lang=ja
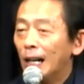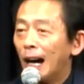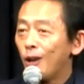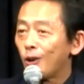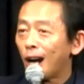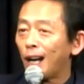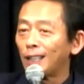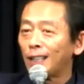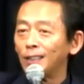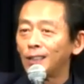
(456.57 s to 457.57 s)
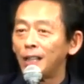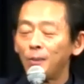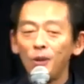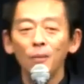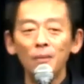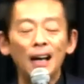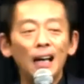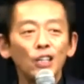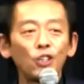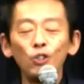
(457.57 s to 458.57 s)
あれを掲げたんですけども、まあ、
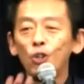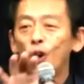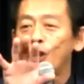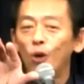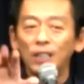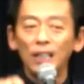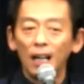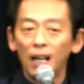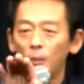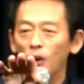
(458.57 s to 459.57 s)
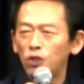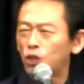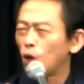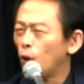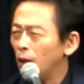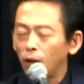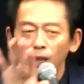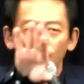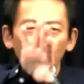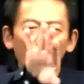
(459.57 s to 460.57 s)
休業要請なんかも都合のいい
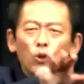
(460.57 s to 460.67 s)
時にコ